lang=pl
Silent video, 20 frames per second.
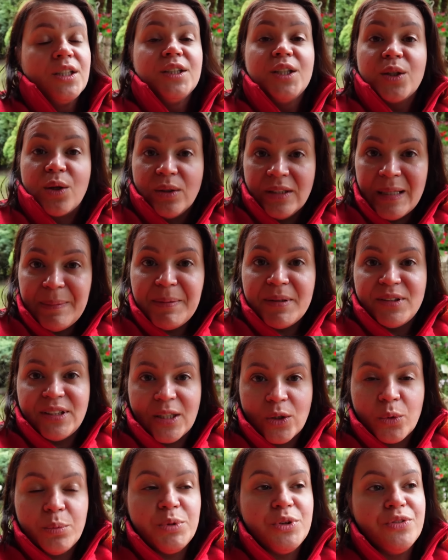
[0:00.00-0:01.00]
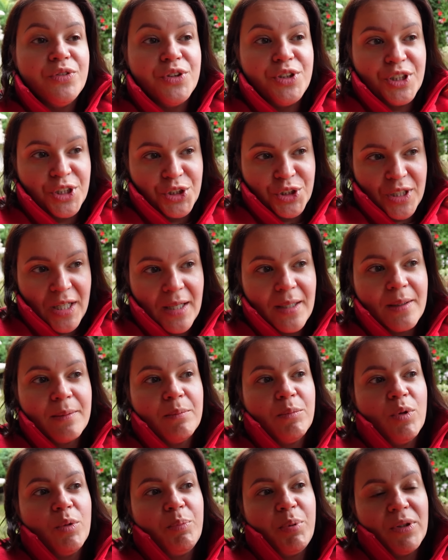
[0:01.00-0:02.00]
Tylko najpierw trzeba kupić wycieczkę,
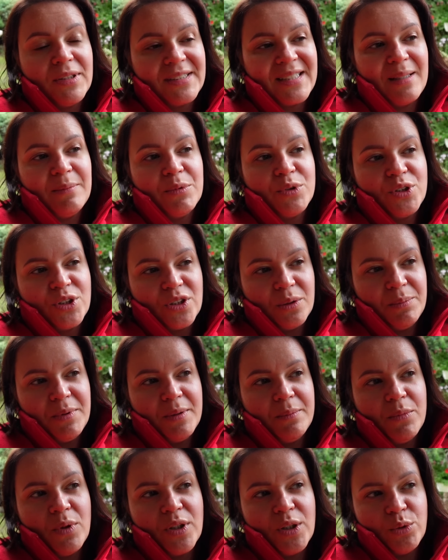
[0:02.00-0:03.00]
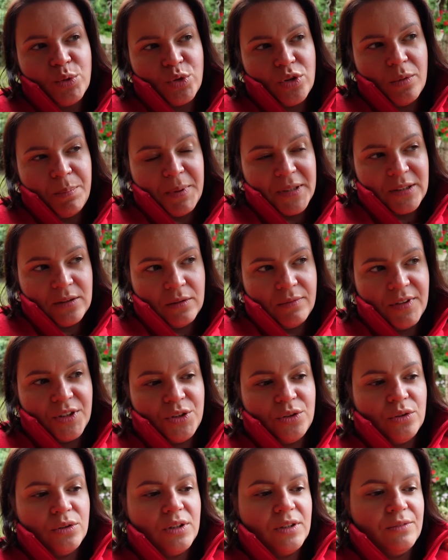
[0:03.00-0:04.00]
bo polskie może sobie mogę już
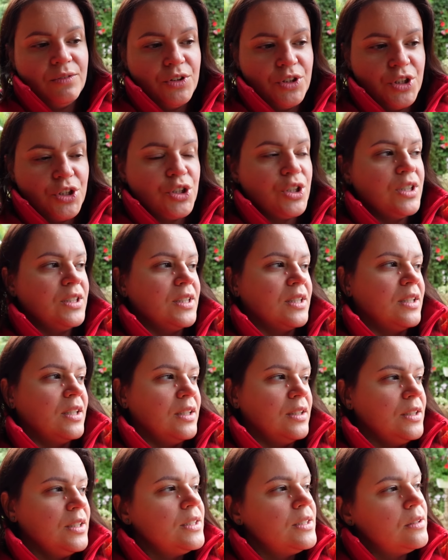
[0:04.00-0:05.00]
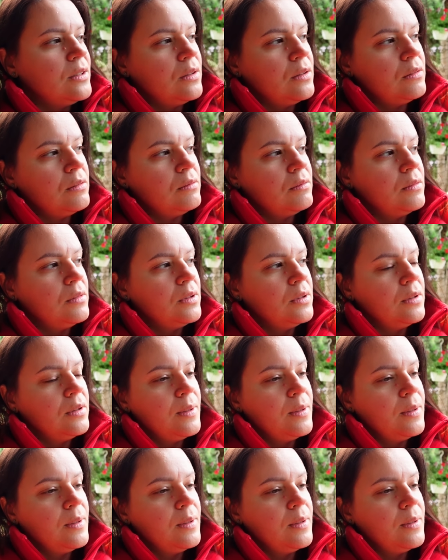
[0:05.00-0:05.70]
dopasować do tej wycieczki za granicą.